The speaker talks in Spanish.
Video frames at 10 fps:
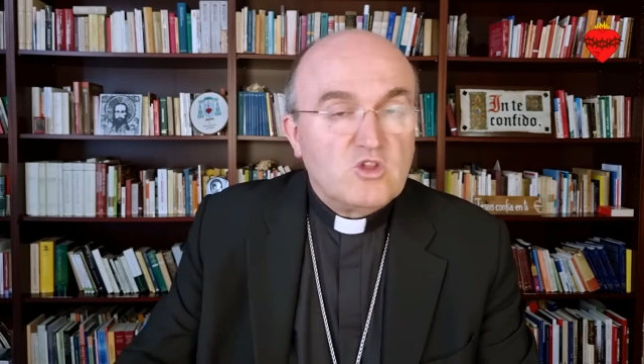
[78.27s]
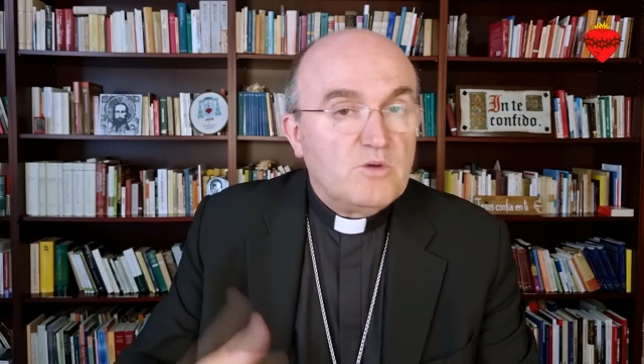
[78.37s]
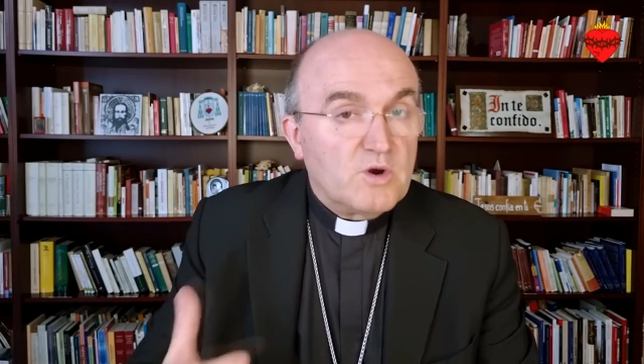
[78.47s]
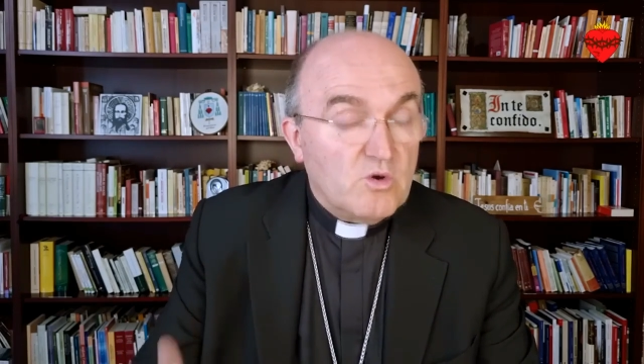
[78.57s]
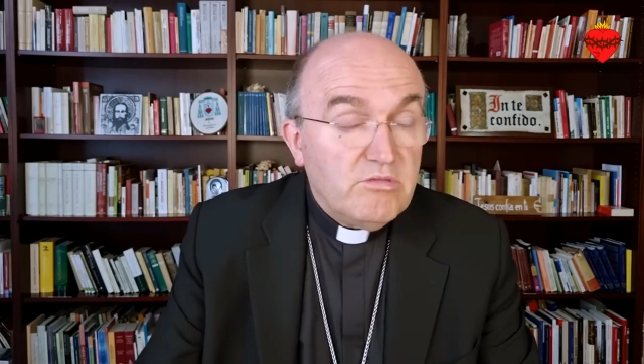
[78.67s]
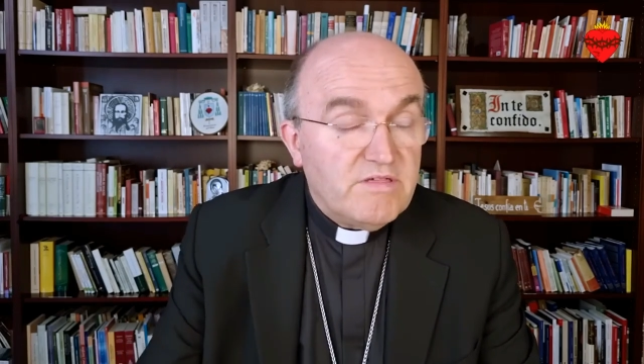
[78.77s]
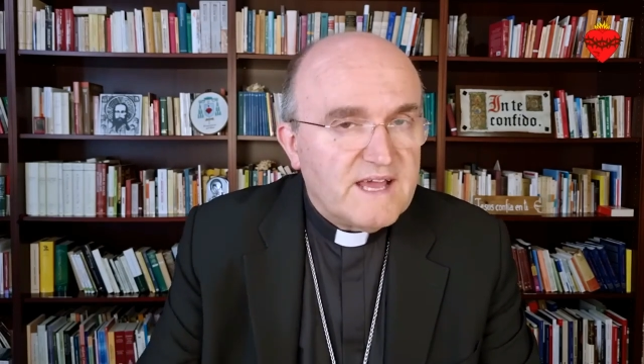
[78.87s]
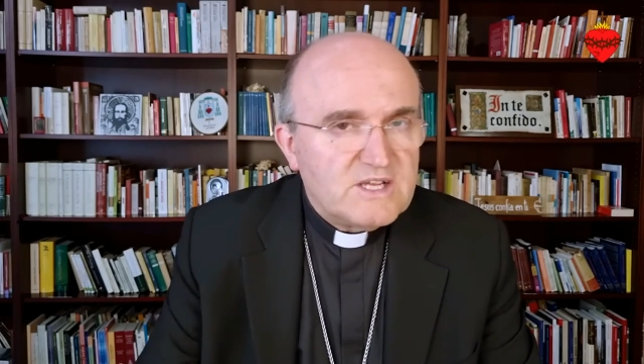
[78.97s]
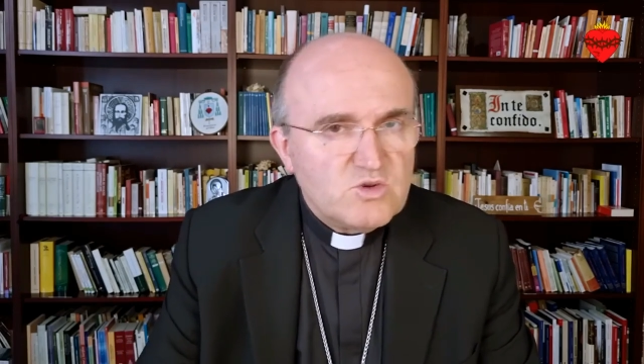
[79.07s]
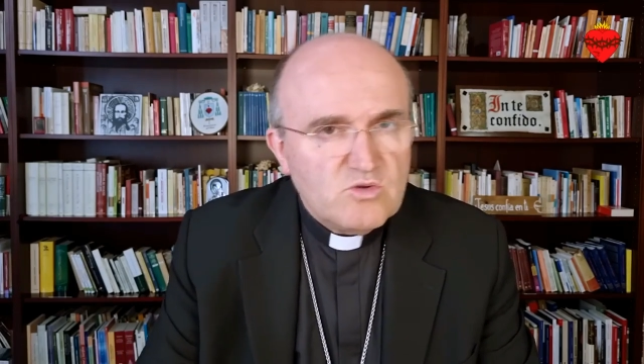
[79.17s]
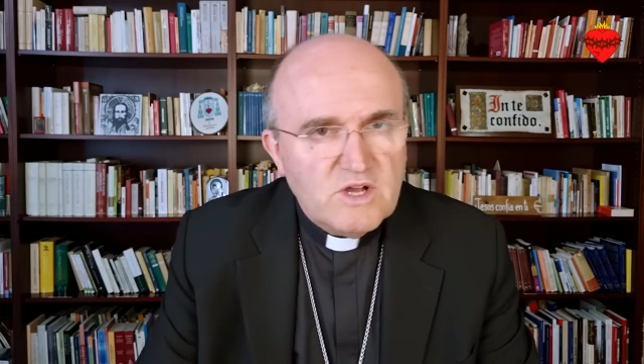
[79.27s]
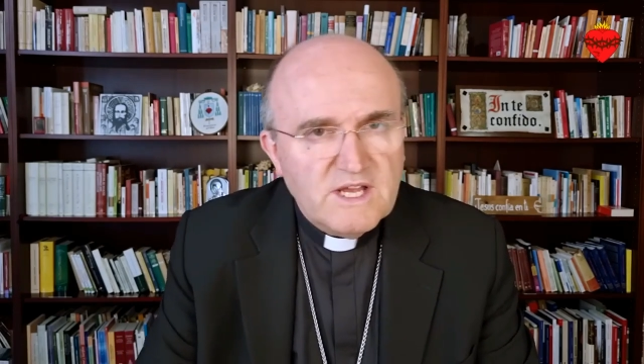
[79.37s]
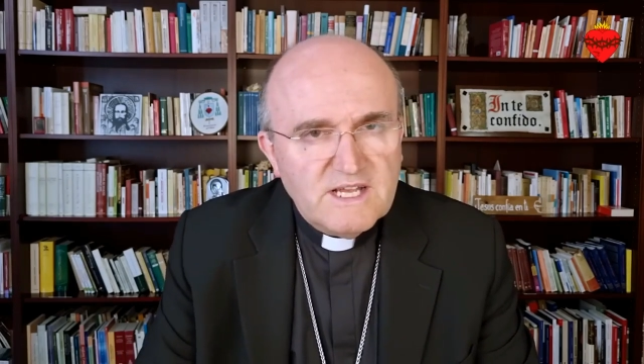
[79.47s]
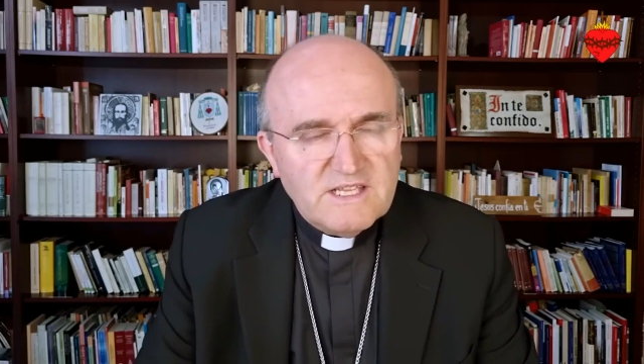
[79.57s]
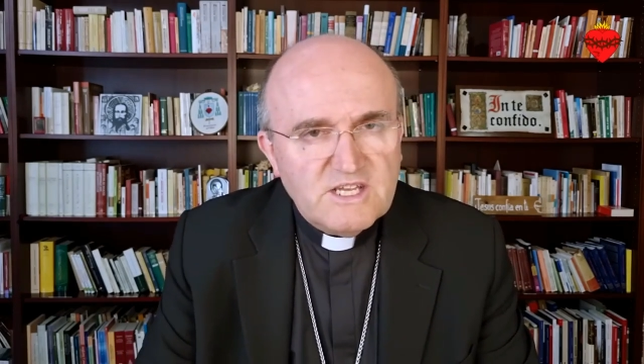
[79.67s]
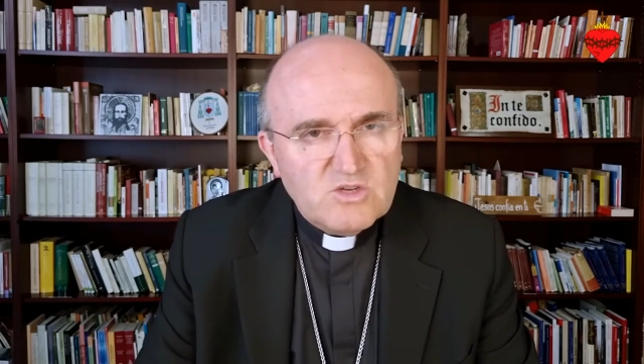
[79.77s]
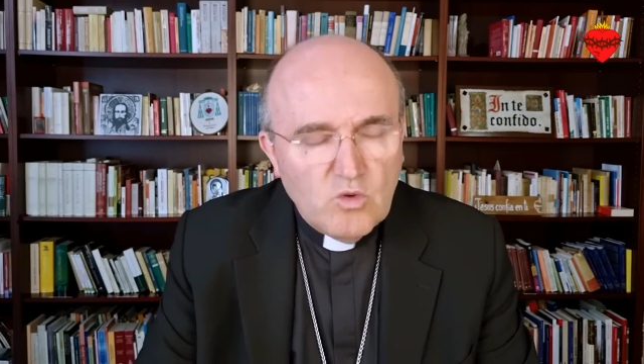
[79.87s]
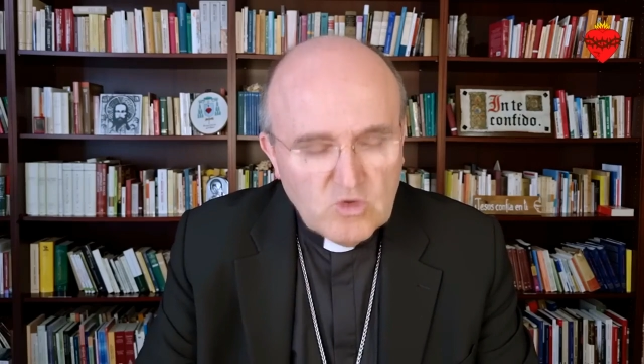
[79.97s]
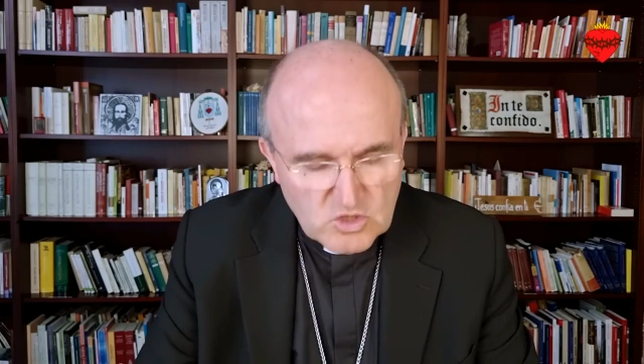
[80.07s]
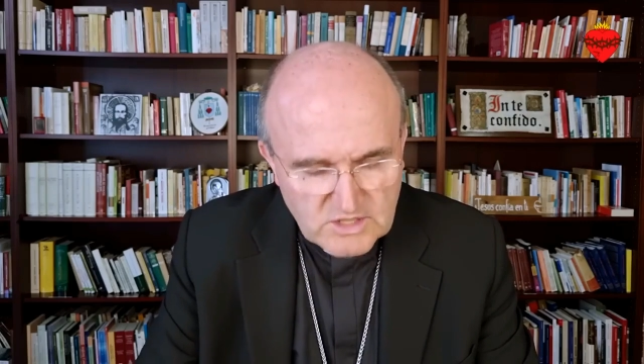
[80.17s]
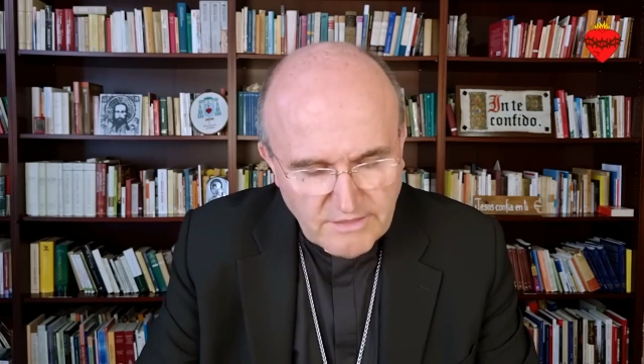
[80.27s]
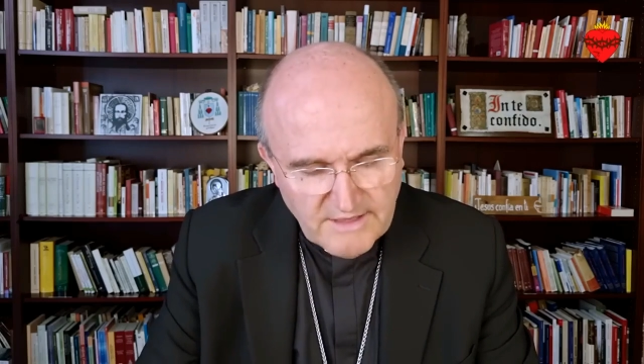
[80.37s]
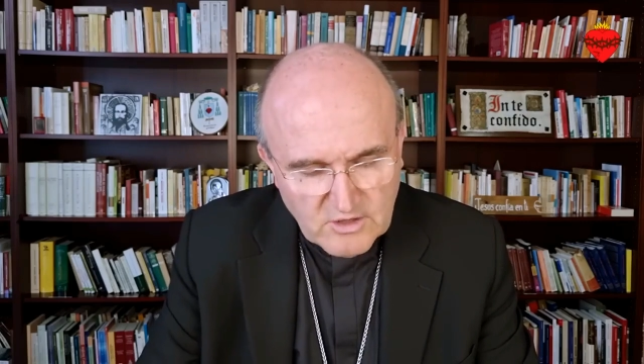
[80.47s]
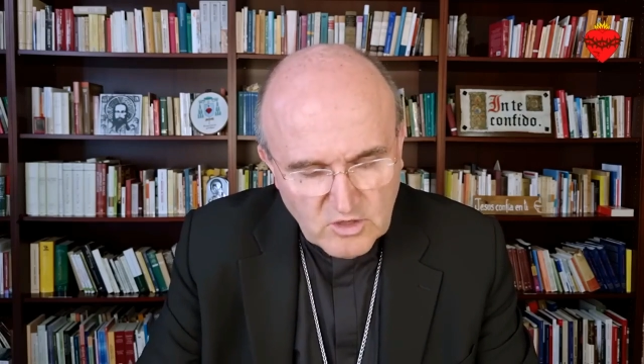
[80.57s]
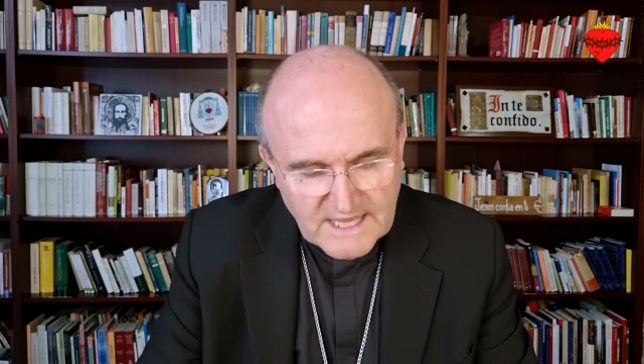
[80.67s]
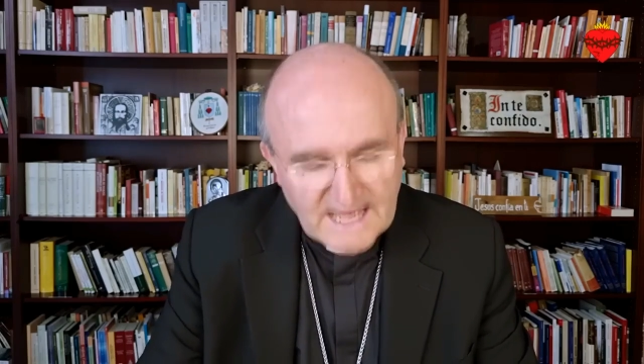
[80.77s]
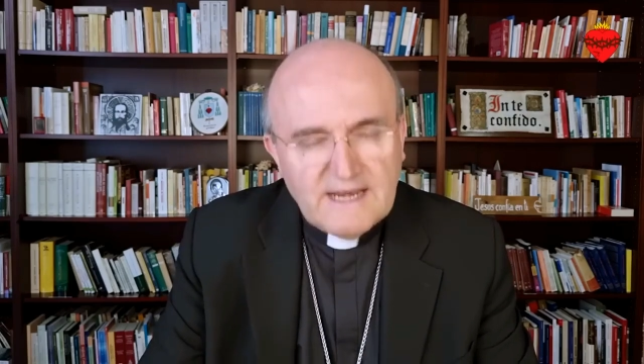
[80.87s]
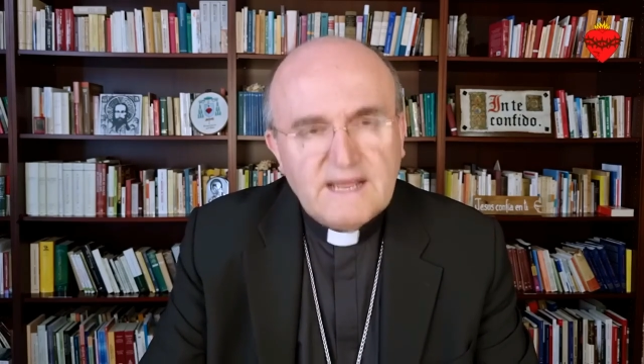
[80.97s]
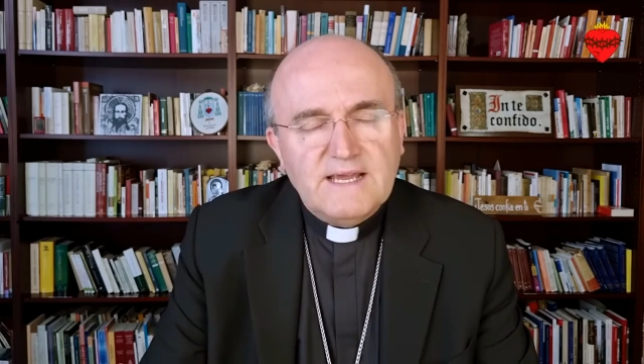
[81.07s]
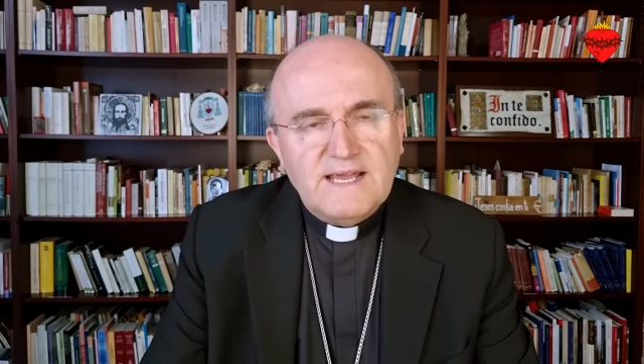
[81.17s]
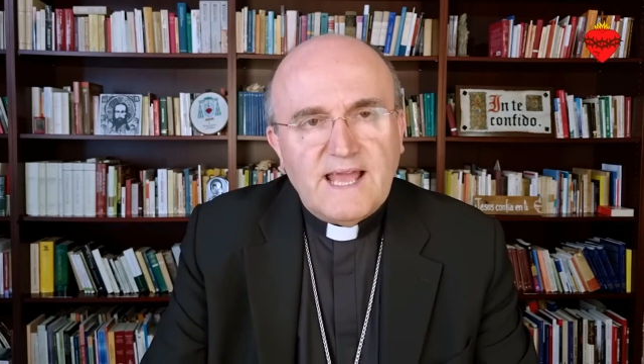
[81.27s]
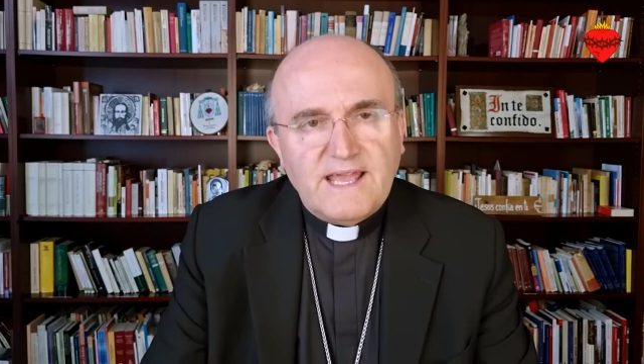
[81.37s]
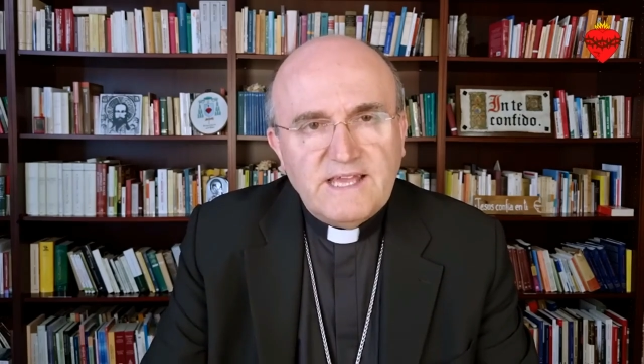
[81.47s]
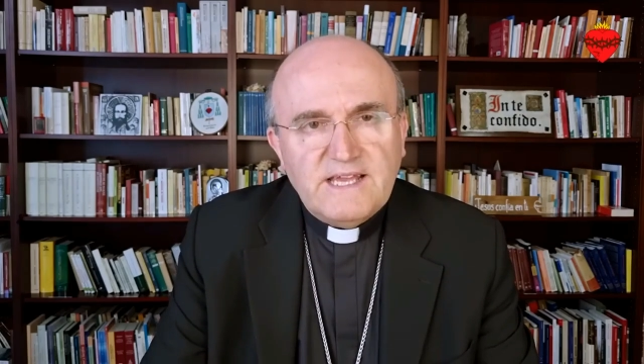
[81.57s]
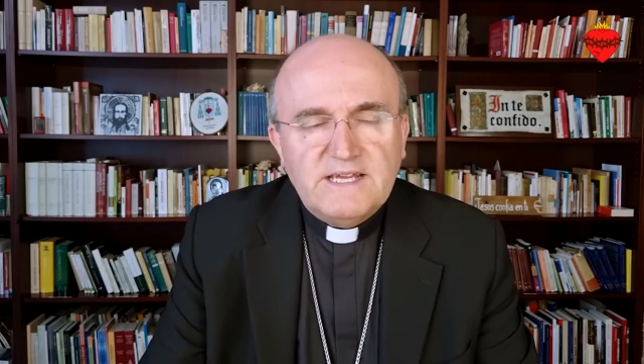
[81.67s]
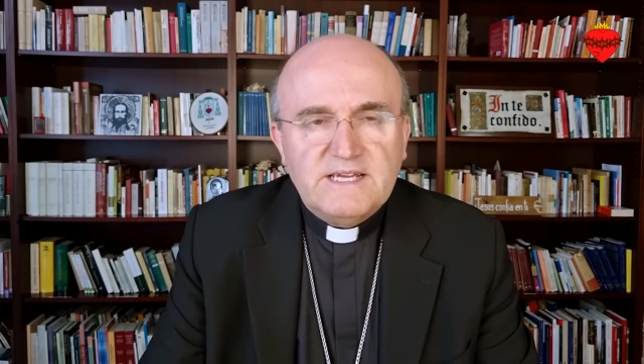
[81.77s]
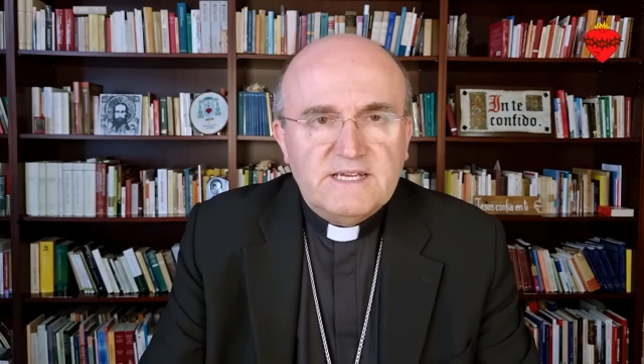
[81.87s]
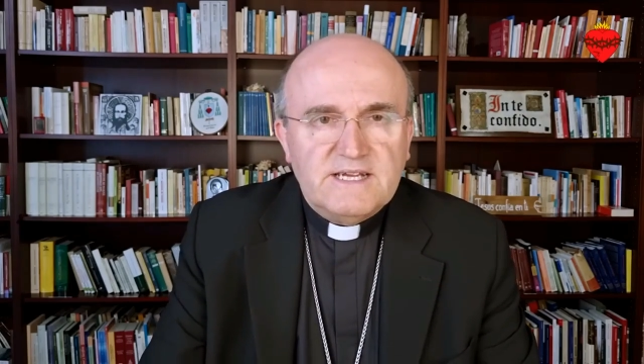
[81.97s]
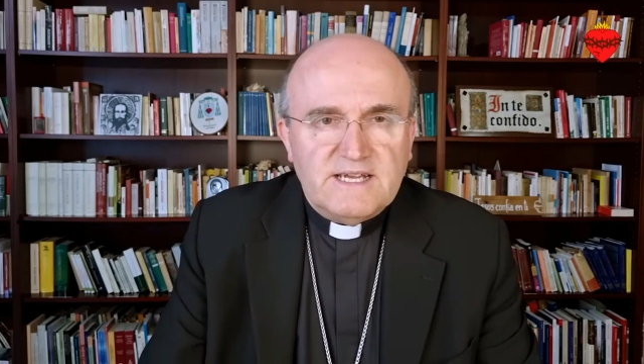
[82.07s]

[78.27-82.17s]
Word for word: cuando pronuncia su discurso sacerdotal y allí